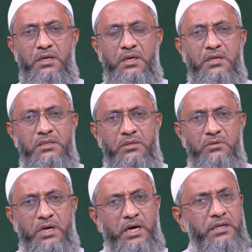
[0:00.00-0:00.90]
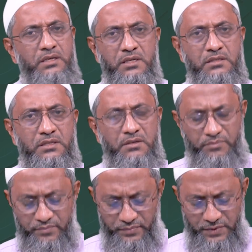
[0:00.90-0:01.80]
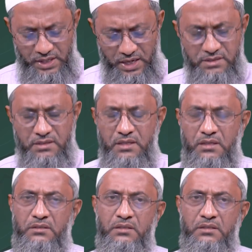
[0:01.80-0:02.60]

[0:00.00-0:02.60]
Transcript: এটা যেন হারিয়ে যাচ্ছে আজকের